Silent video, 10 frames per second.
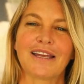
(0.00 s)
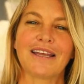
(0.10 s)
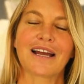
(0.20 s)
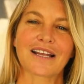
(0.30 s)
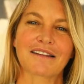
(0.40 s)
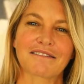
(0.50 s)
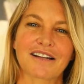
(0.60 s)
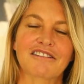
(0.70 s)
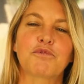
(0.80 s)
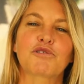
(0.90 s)
y
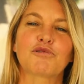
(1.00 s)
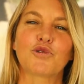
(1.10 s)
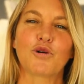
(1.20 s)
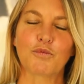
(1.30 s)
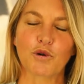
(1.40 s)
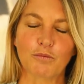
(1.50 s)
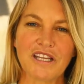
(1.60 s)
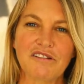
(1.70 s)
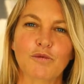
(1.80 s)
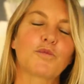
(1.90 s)
agradecerles por su
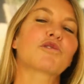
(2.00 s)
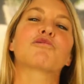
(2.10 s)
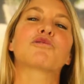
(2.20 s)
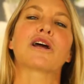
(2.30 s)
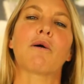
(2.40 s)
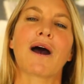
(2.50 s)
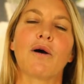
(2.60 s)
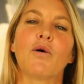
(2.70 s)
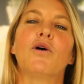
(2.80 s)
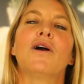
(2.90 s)
compromiso, por su
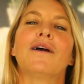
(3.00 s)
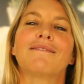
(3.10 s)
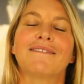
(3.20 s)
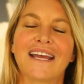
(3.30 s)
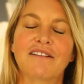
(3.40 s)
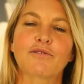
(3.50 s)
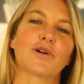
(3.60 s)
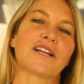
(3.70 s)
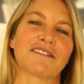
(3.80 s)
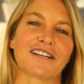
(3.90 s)
trabajo
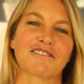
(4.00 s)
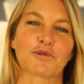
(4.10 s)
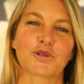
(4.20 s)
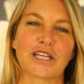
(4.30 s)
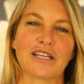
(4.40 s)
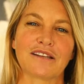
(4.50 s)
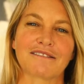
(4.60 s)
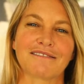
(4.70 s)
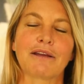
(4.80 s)
dentro de las áreas protegidas.